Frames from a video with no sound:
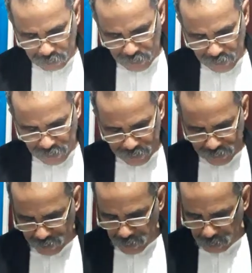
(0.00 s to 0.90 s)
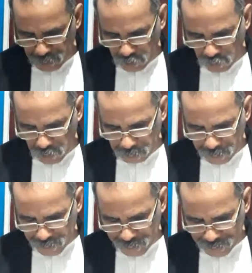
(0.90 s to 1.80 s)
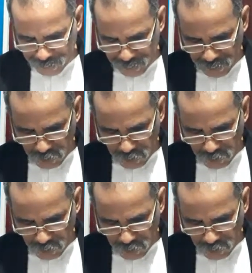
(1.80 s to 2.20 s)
Mereka yang tidak melakukan perkataan yang